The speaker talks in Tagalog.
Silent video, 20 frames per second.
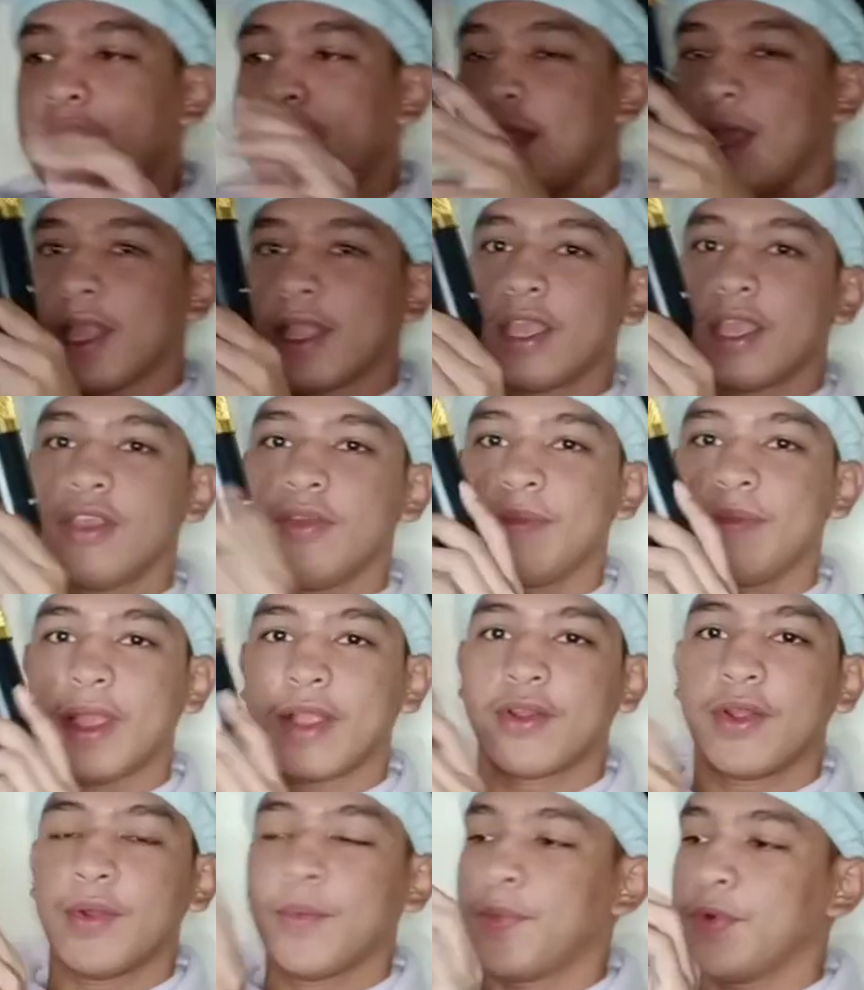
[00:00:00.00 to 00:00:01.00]
na natin yung
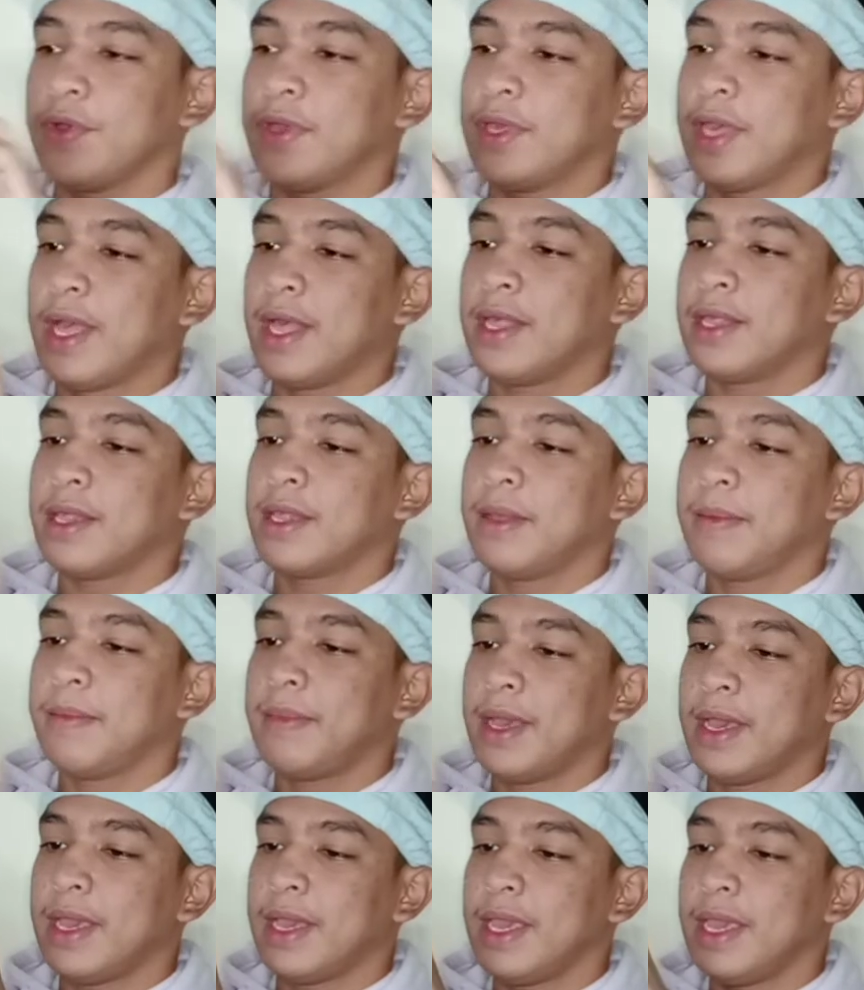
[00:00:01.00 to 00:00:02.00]
microphone niya sa
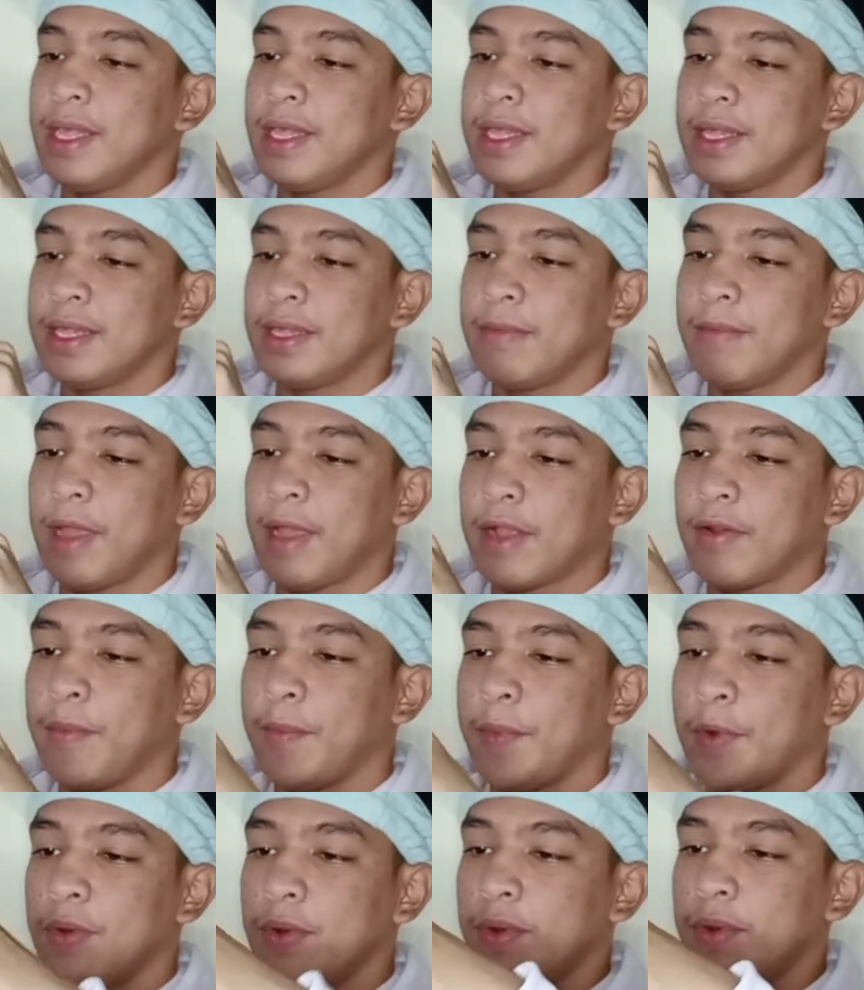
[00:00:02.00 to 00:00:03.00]
my
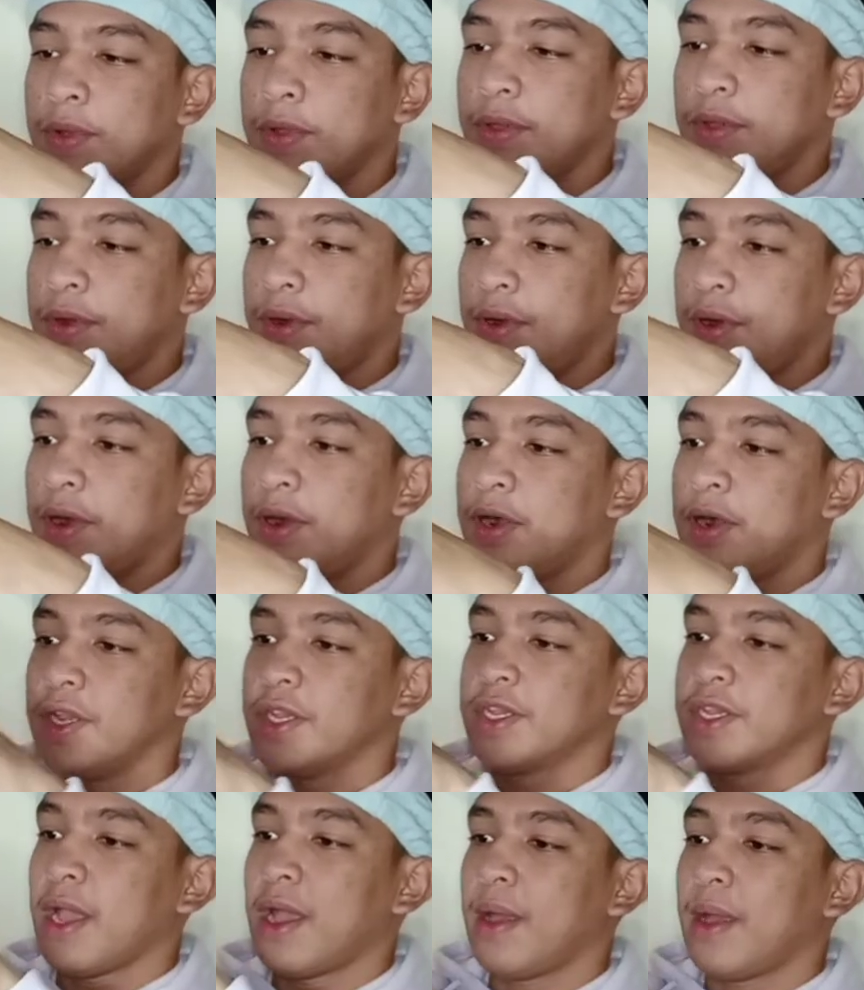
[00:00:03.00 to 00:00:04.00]
microphone holder or
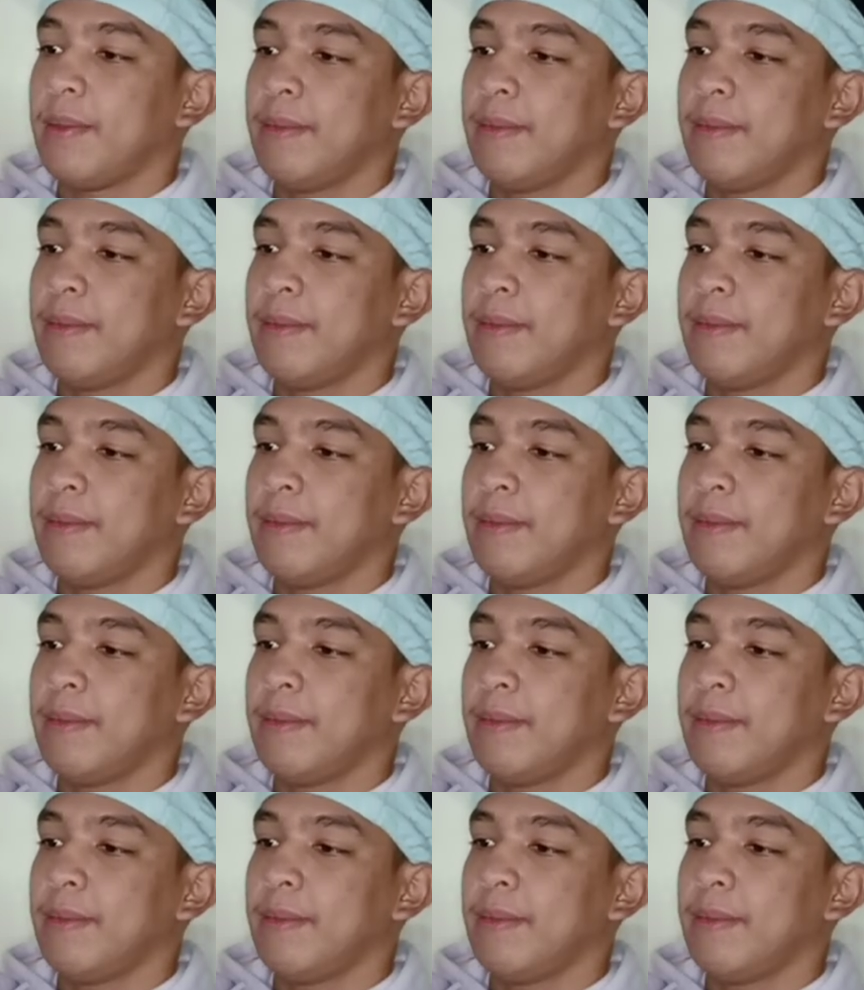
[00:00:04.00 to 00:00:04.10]
shock.